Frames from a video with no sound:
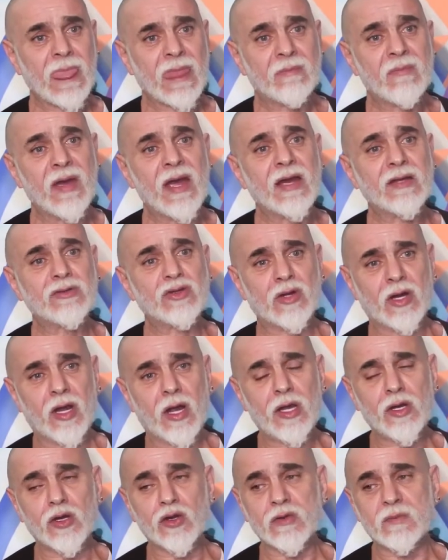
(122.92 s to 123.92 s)
ما
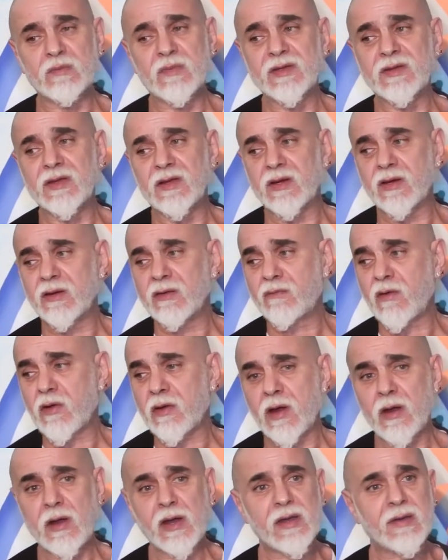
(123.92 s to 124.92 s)
اقدر احرك مثل
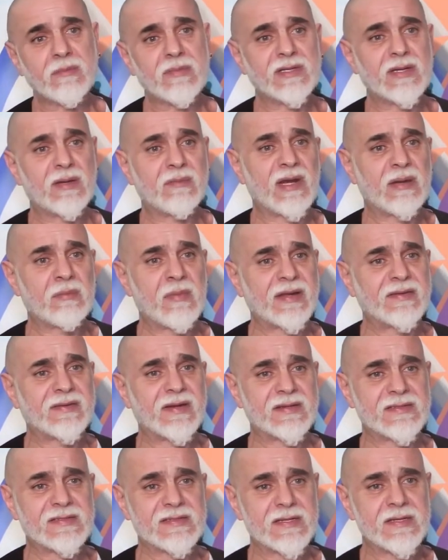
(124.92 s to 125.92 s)
رفقائي
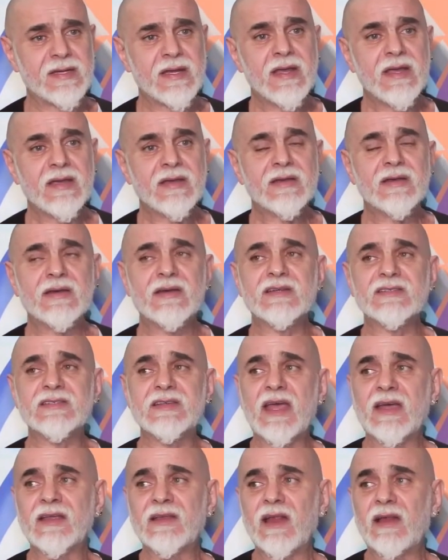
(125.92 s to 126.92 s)
بالمدرسه أه،
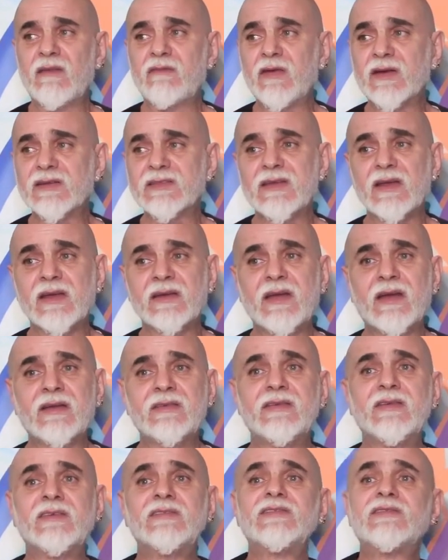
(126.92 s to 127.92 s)
ساعه الفرصه
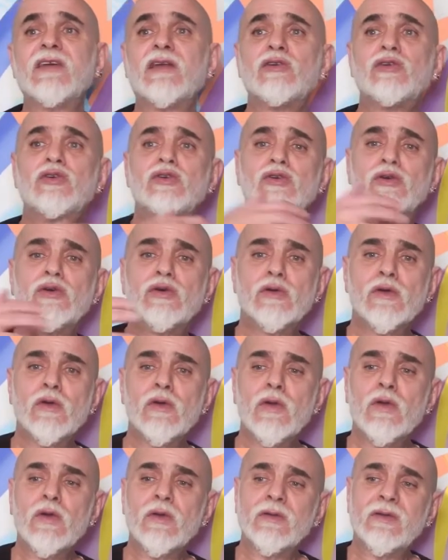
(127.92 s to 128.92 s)
يعني ينزلوا
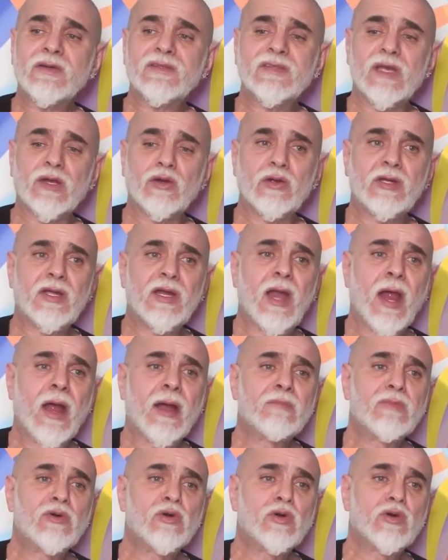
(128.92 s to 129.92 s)
ينزلوا
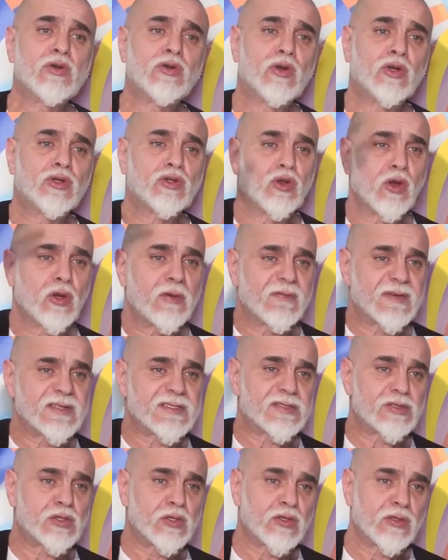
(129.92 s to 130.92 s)
يلعبوا ينطوا
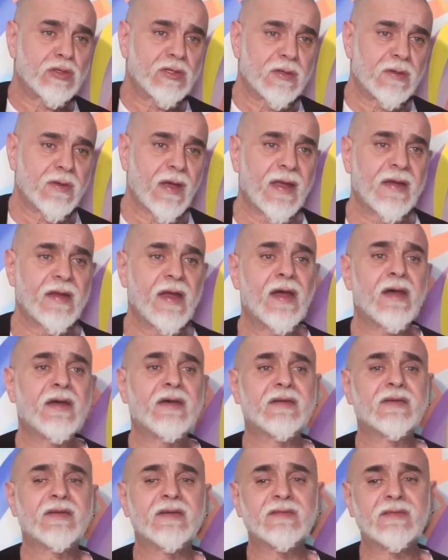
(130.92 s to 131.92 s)
يفزوا
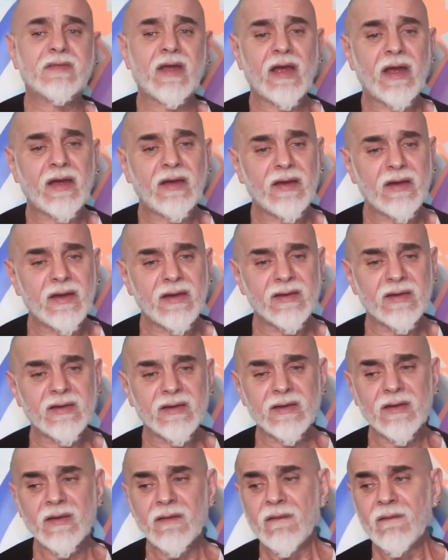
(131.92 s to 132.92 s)
انا كنت
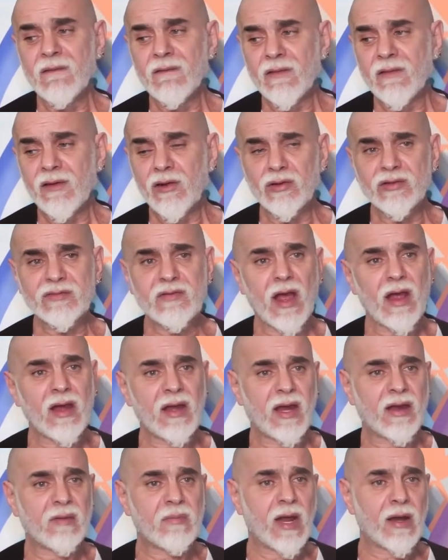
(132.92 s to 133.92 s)
أه، أه،
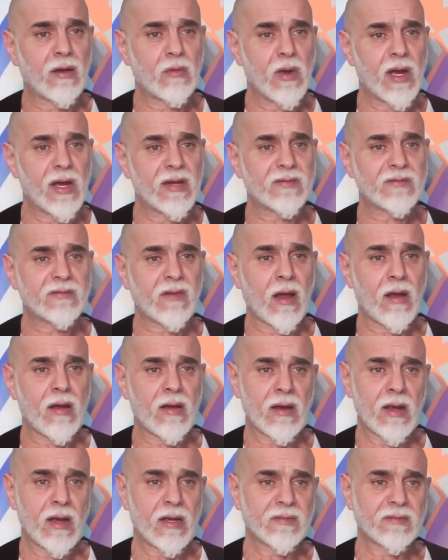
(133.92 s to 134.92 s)
طالع بهالوقت
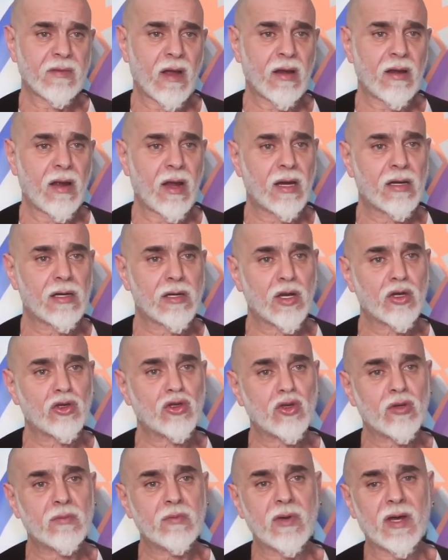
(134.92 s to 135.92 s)
طالع طالع
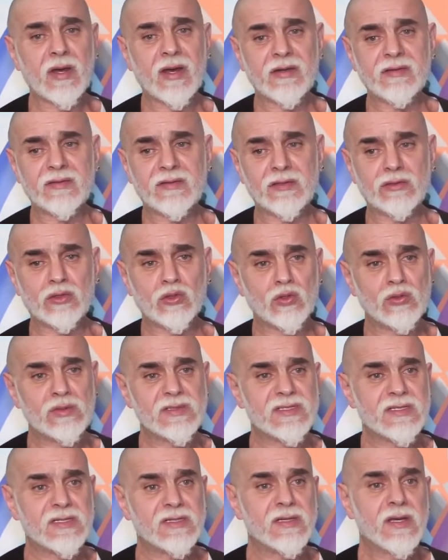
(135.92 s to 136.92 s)
الكتب اعيد
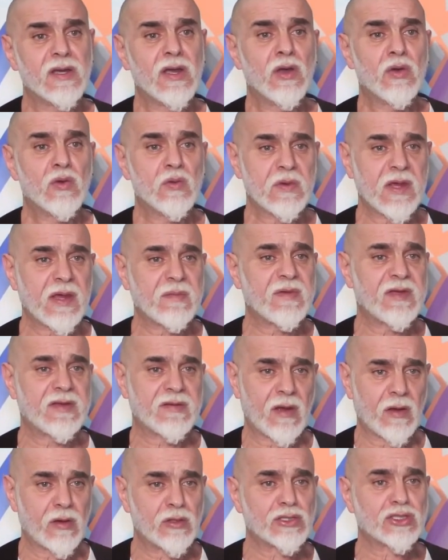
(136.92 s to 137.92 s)
دروسي
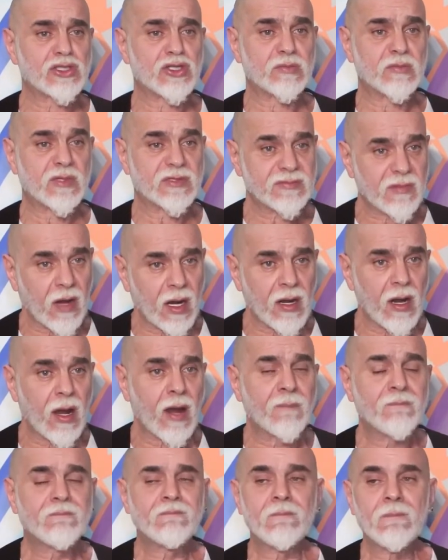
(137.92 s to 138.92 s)
وكمان ارسم
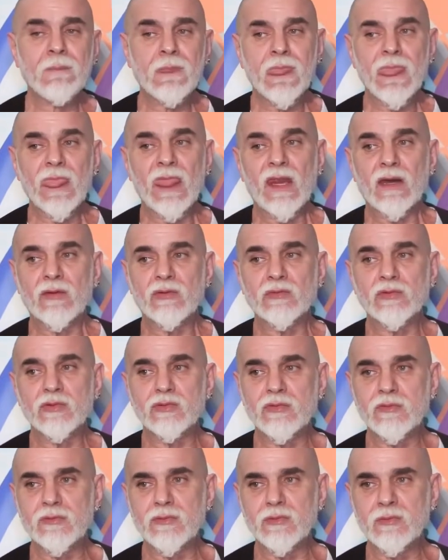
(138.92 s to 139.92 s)
اطلع
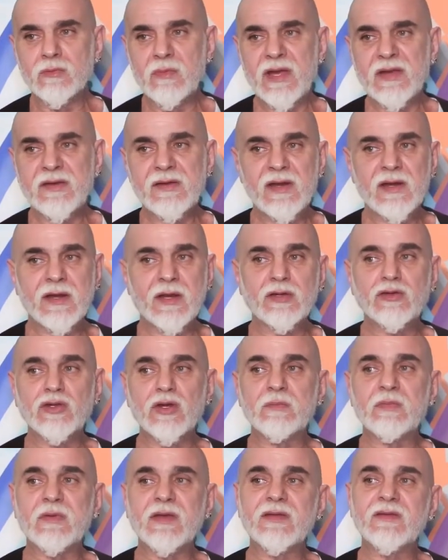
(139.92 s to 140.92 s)
ومن بين
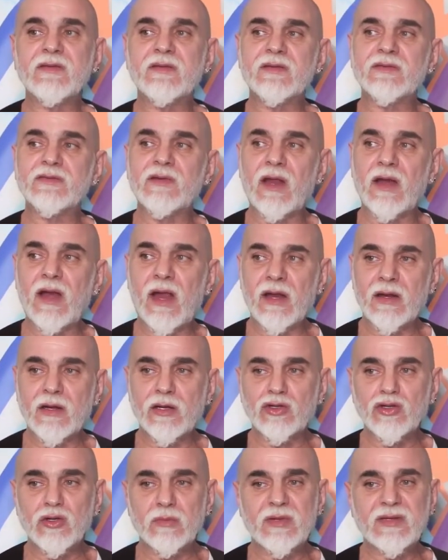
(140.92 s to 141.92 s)
الكتب كنت اطلع
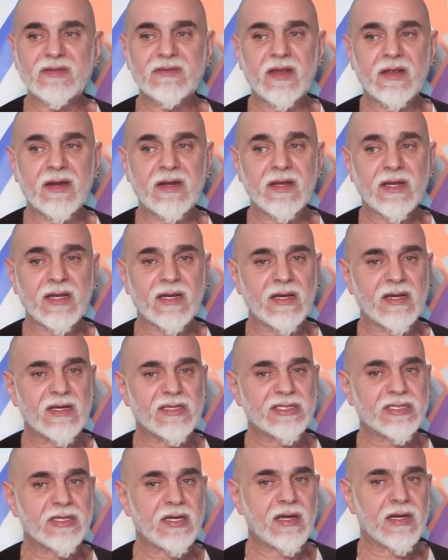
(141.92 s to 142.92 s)
كتب التاريخ
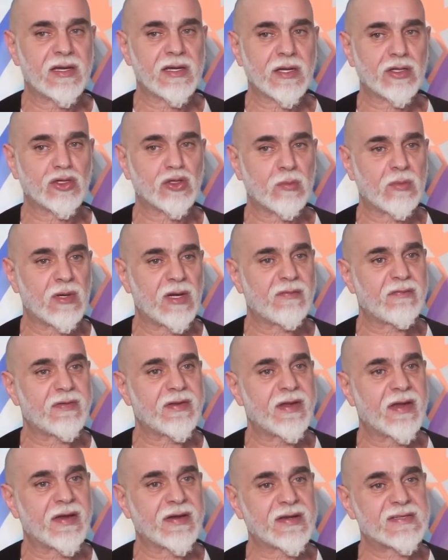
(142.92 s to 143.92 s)
الاشياء الكتب اللي
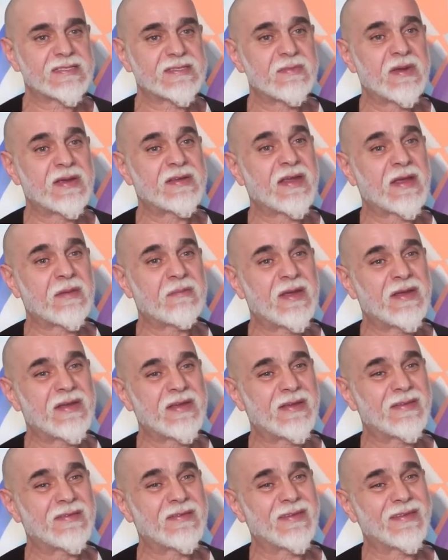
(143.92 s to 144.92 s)
فيها رسمات كمان
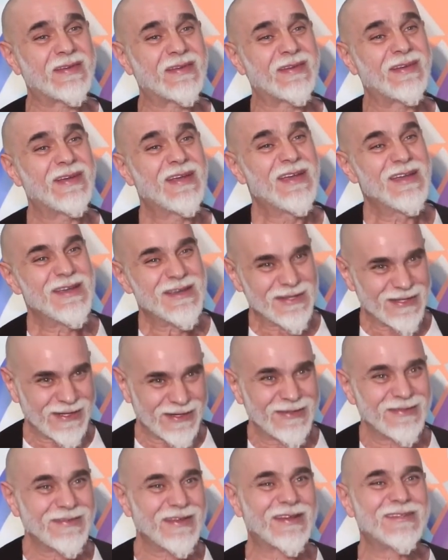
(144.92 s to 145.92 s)
كنت
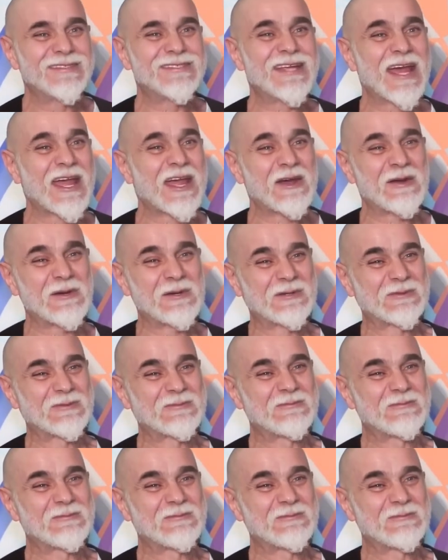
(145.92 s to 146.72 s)
كنت انسخها